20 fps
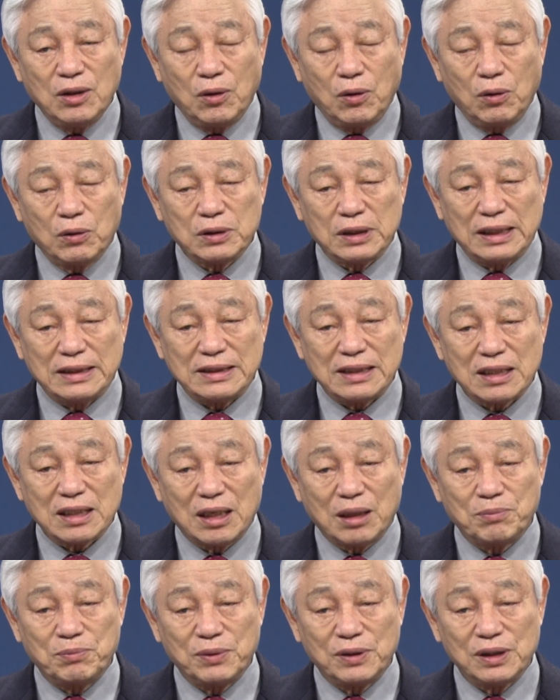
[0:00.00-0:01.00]
내
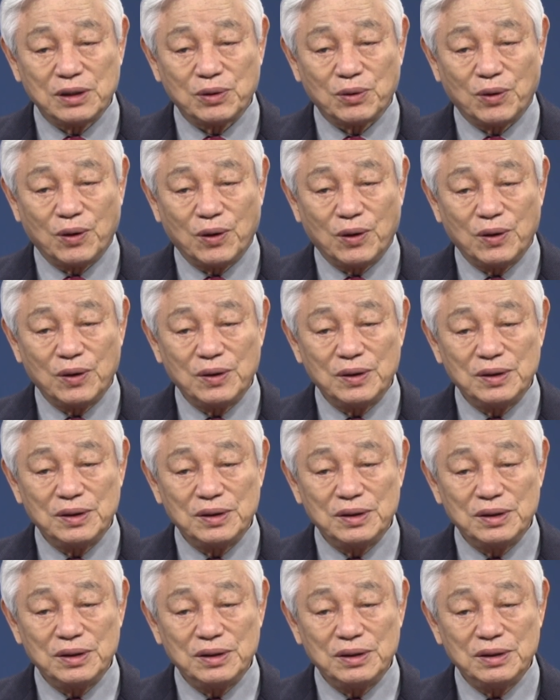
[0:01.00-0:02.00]
생각 버리고
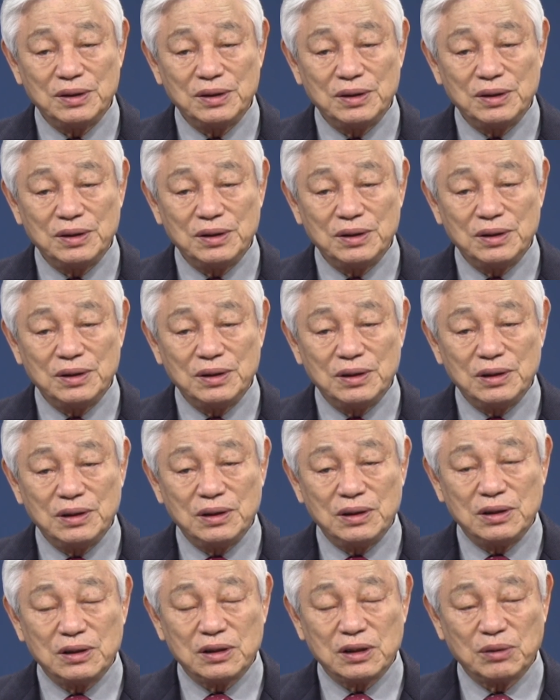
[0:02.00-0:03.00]

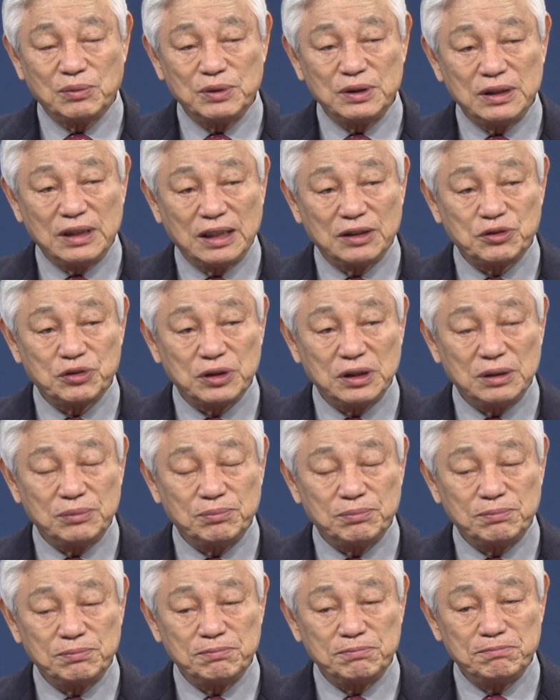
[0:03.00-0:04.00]
저분
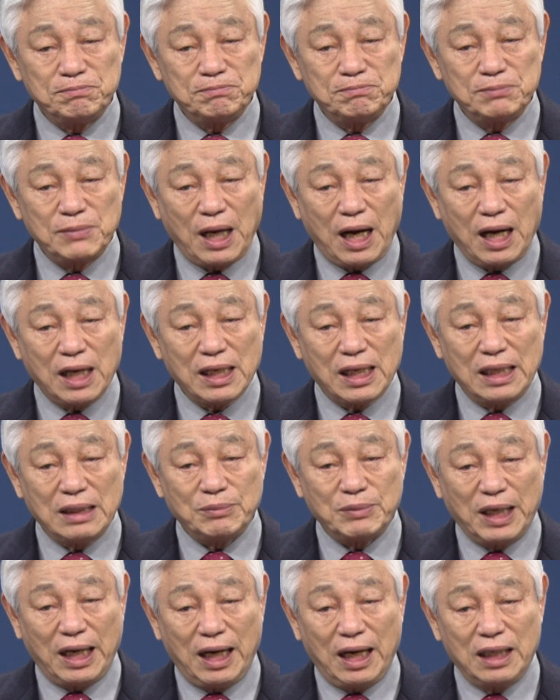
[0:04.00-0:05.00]
예수님
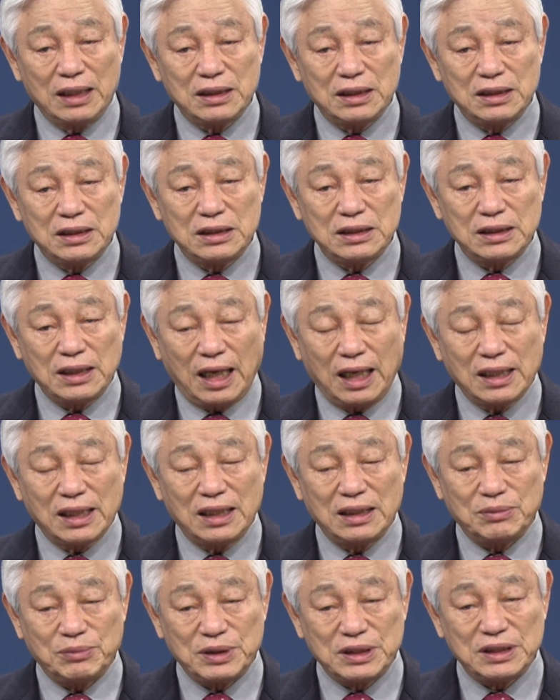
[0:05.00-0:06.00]
하나님의 아들이신
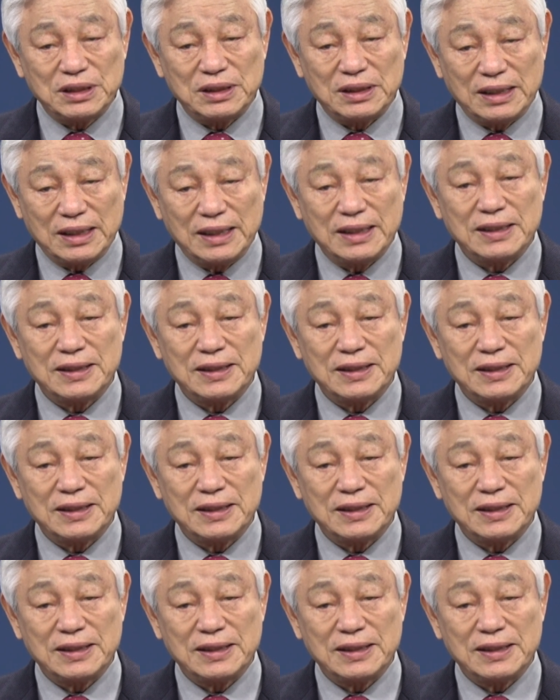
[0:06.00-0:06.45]
하나님이신데